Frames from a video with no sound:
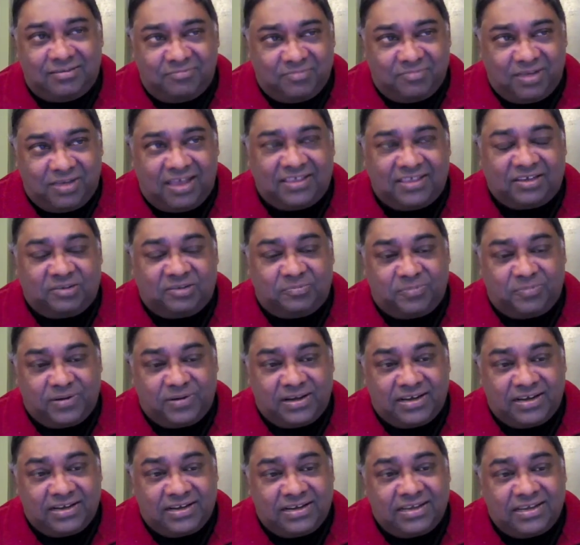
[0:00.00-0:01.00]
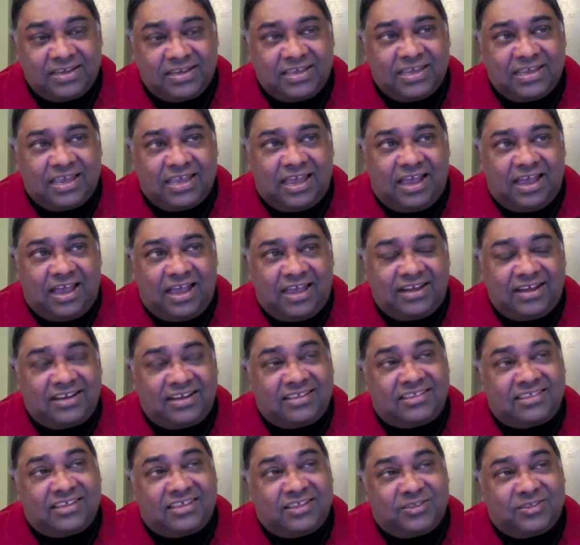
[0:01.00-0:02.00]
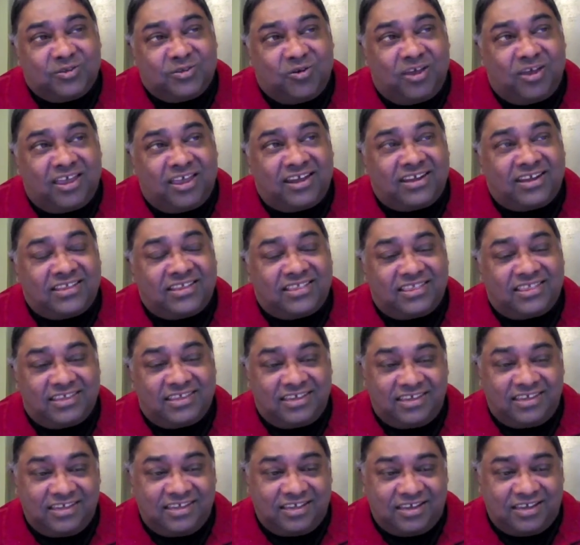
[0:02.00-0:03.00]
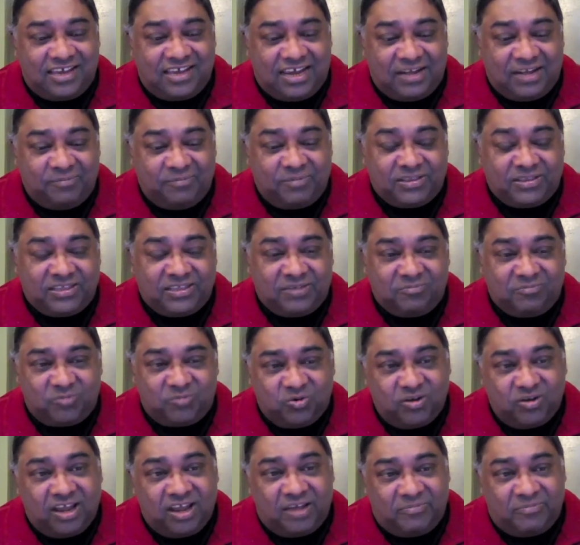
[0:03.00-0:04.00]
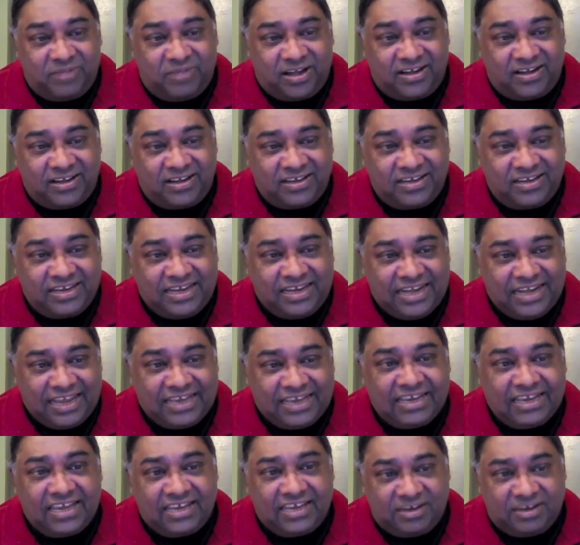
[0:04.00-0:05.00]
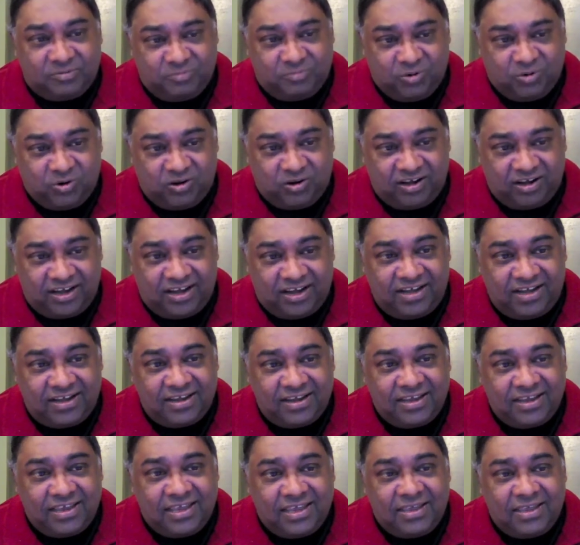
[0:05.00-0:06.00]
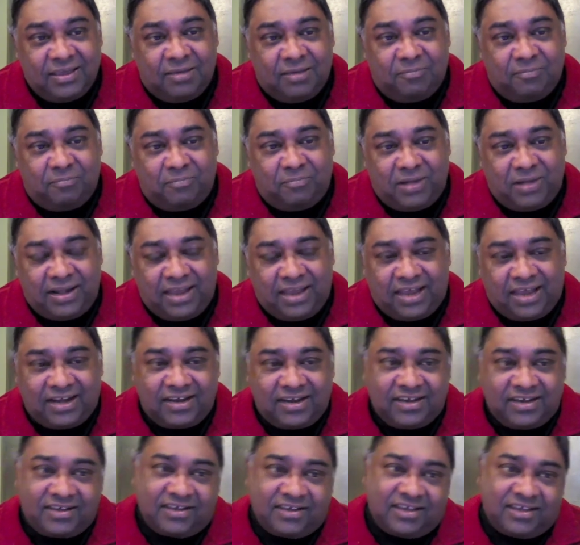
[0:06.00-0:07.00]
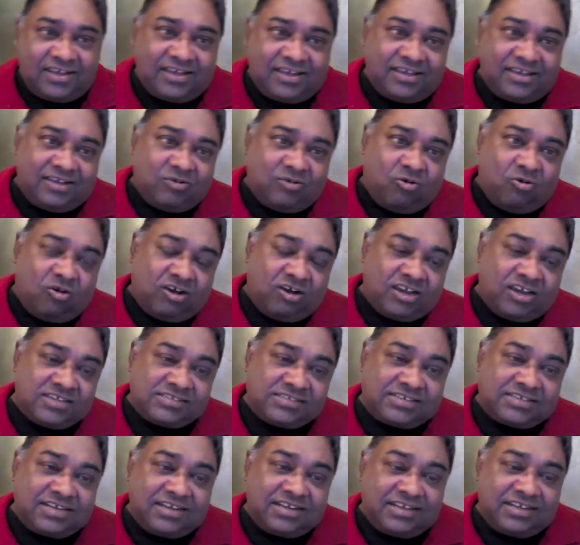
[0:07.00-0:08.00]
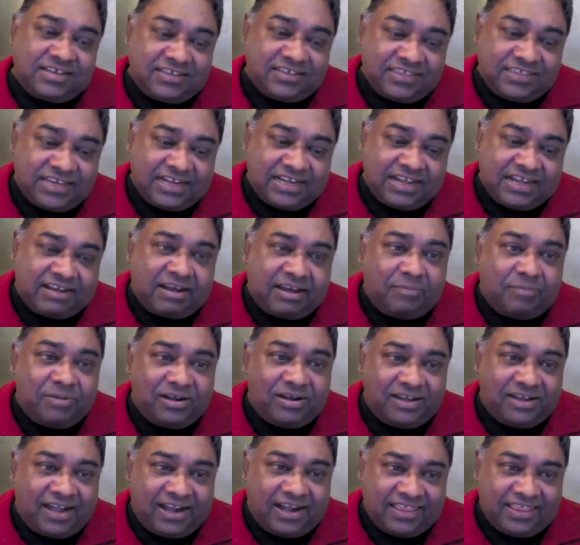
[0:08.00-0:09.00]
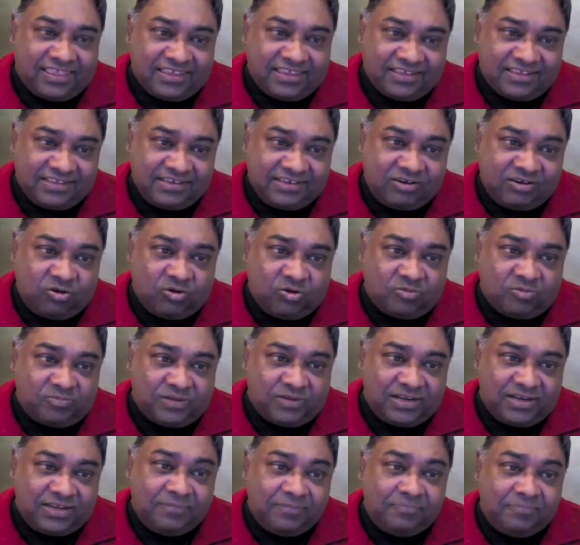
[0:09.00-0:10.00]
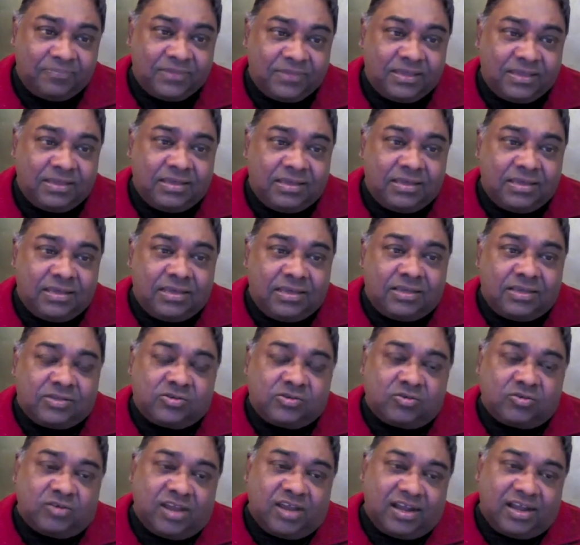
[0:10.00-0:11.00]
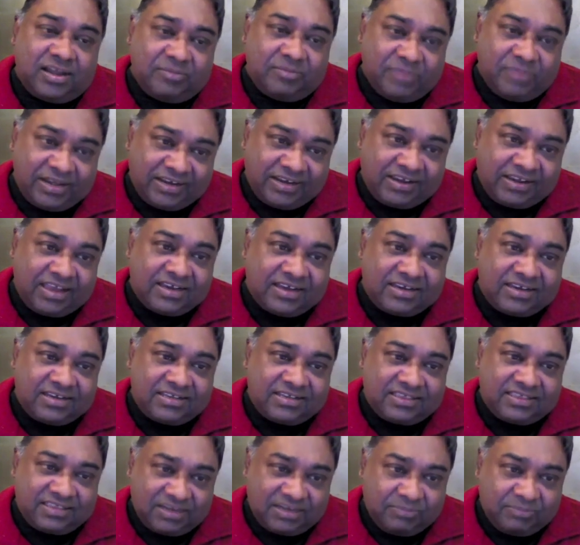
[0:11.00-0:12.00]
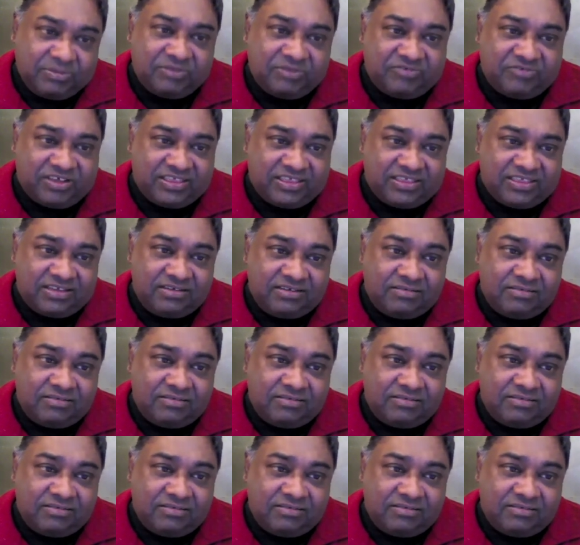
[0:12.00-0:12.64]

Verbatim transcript: அதுக்கு பிறகு ஆயிரத்தி தொள்ளாயிரத்தி எண்பத்தி மூன்றாம் ஆண்டு இலங்கைக்கு போன பட் அங்கே ஆகஸ்ட்ல அந்த ட்ரபிள் நடந்தது குழும்புல ஸோ நான் அமெரிக்காவுக்கு திரும்பி வந்து